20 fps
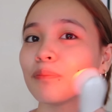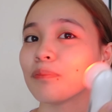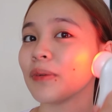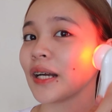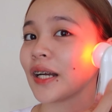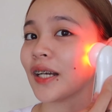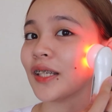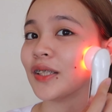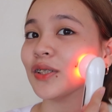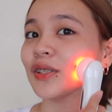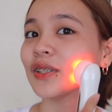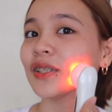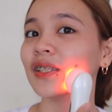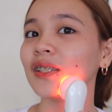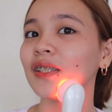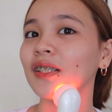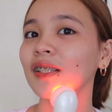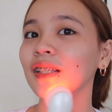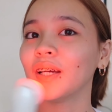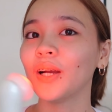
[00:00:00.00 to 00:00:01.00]

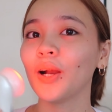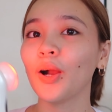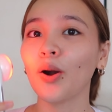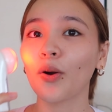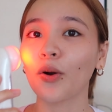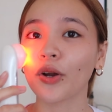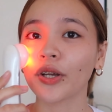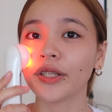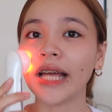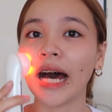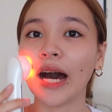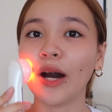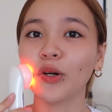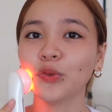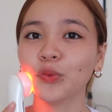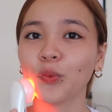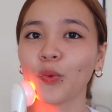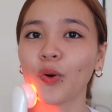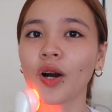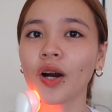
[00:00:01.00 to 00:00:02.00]
paganon, or
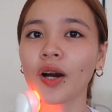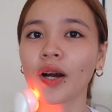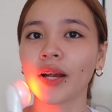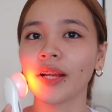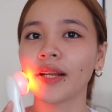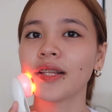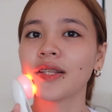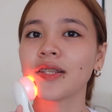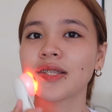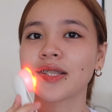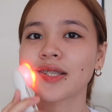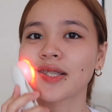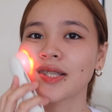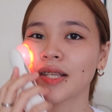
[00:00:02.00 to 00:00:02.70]
downwards.